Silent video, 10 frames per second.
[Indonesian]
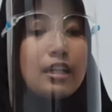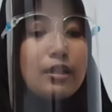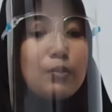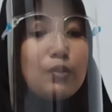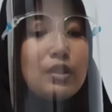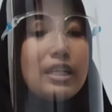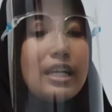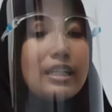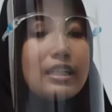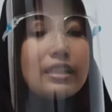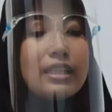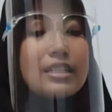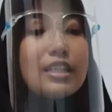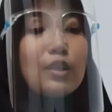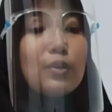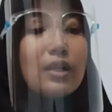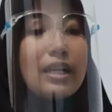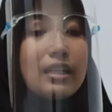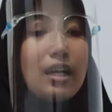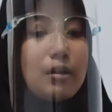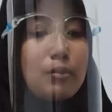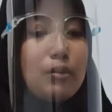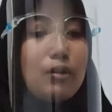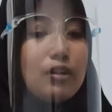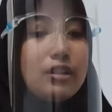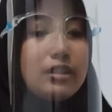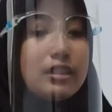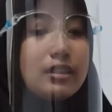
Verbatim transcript: kemudian kita sentuhkan karbon